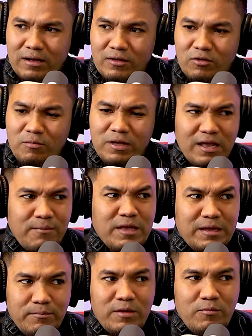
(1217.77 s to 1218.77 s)
Yo miré
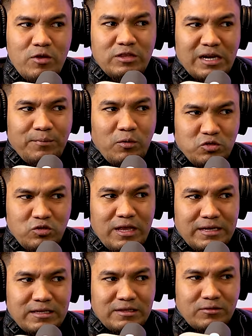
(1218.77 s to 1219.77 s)
mi, mi millón de
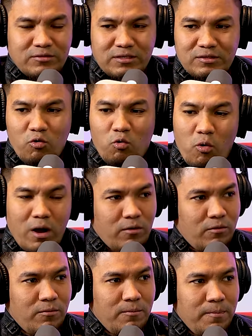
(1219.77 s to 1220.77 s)
reproducciones en ese entonces.
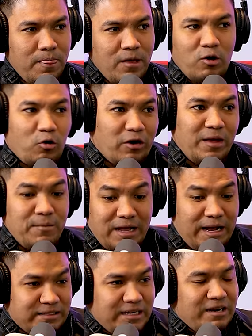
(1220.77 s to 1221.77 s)
¡Wow! Corrí a mi
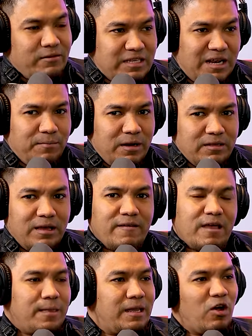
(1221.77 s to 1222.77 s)
casa, revisé la página y
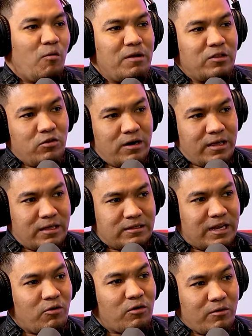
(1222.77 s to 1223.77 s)
había generado mil dólares en
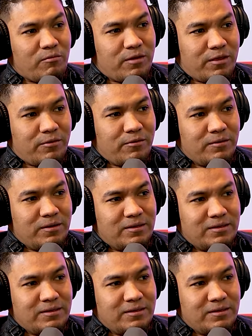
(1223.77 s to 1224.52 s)
tres horas un video.